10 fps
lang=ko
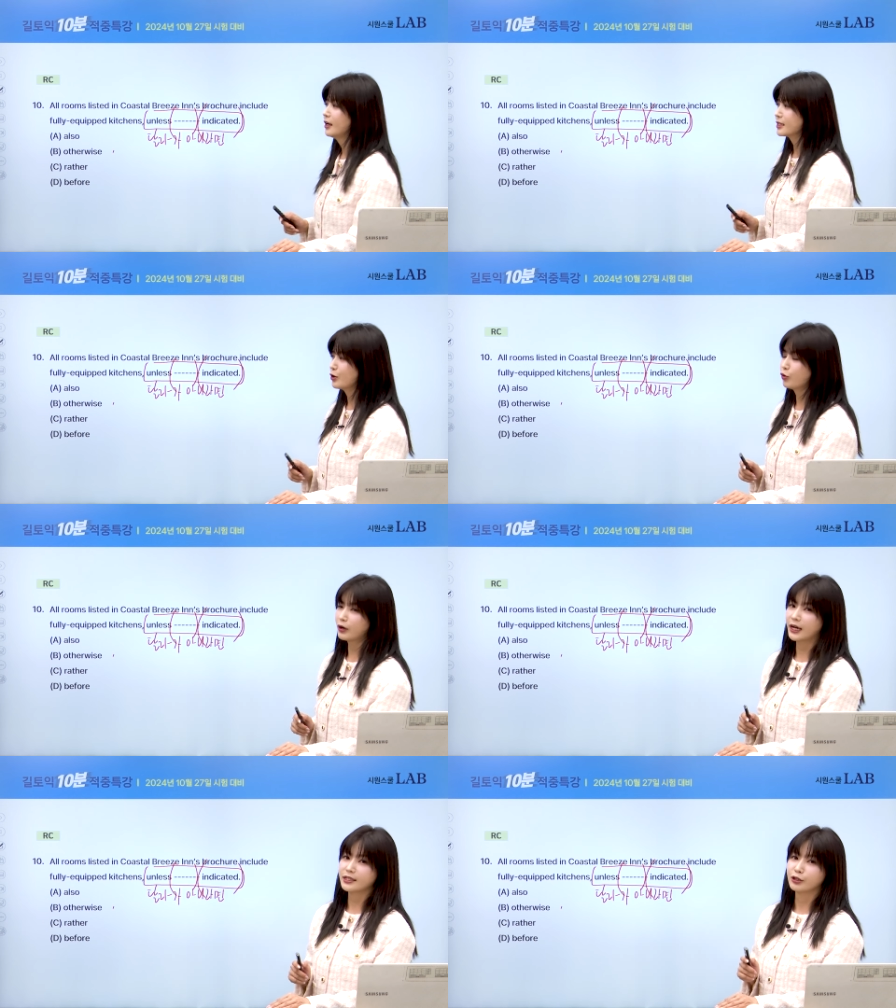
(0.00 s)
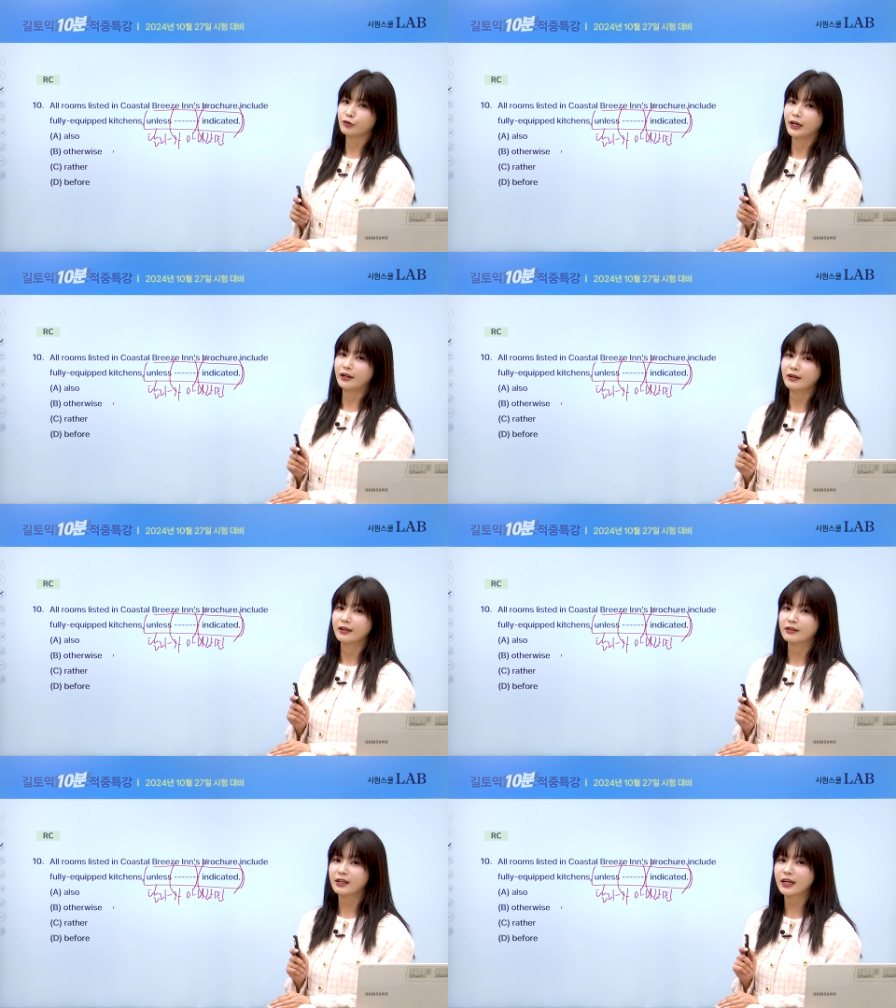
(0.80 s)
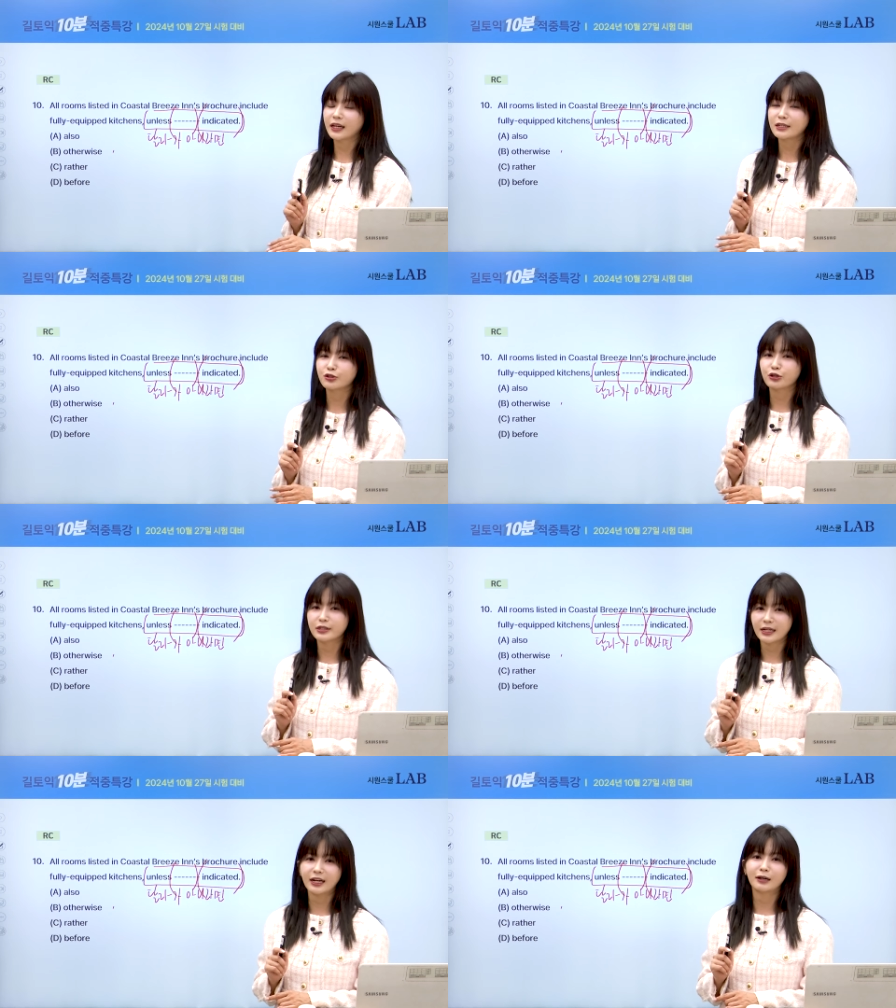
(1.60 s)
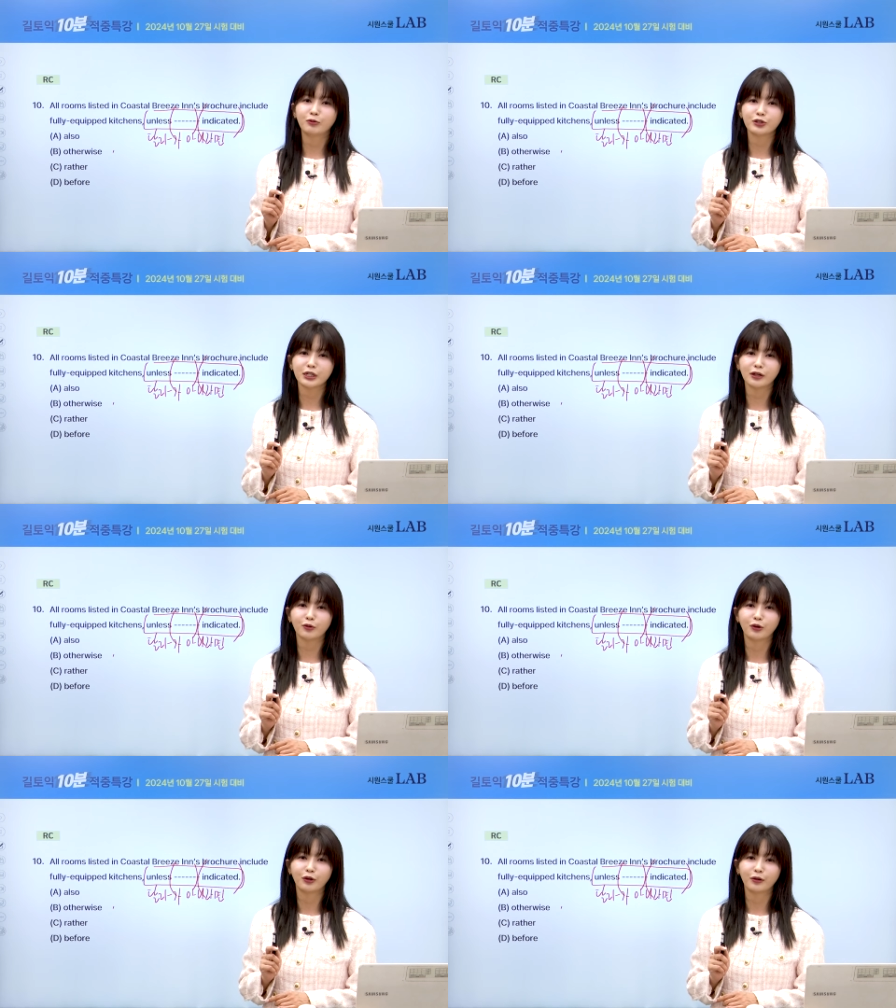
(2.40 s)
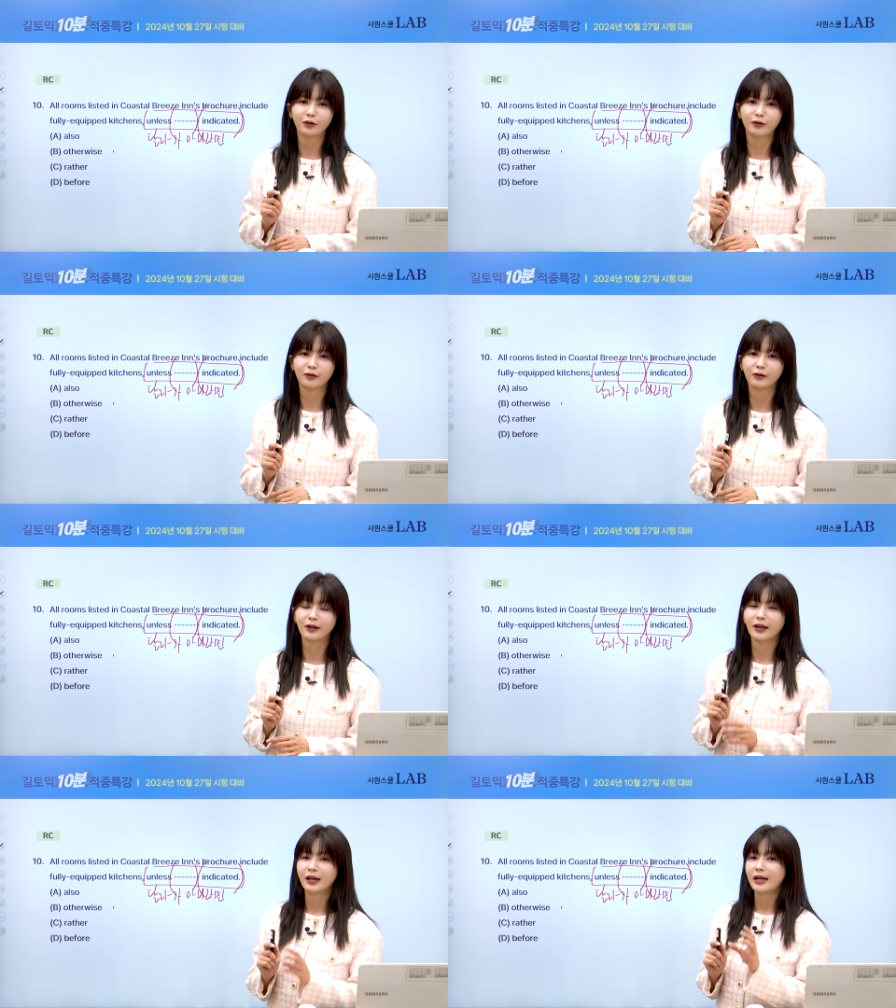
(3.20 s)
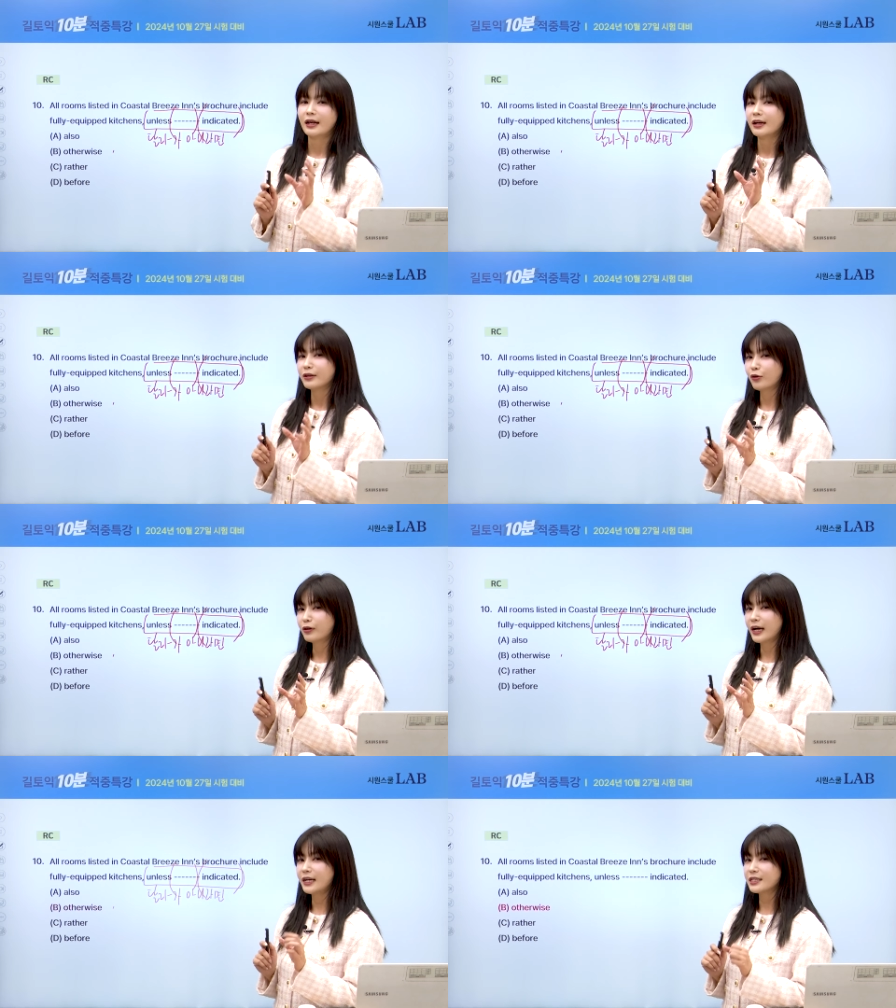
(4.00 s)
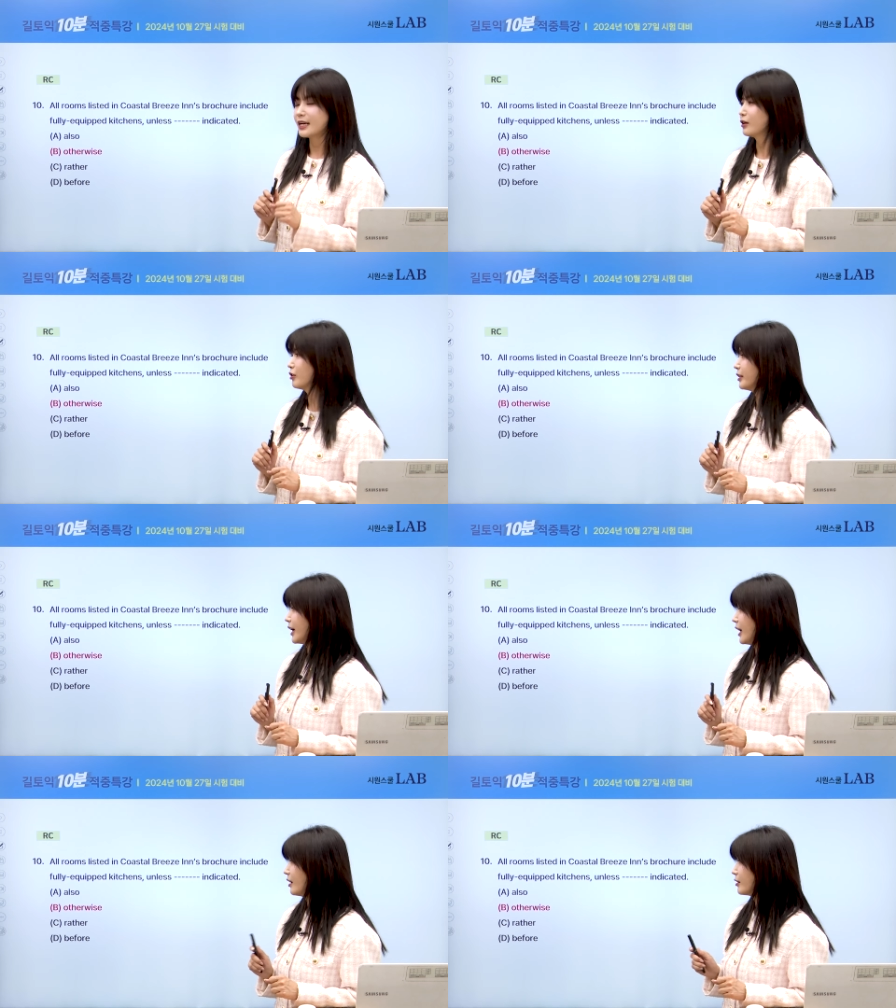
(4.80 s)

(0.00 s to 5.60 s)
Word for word: 자, 요까지고요. 틀린 개수 셀라 보시고 요까지 할 건데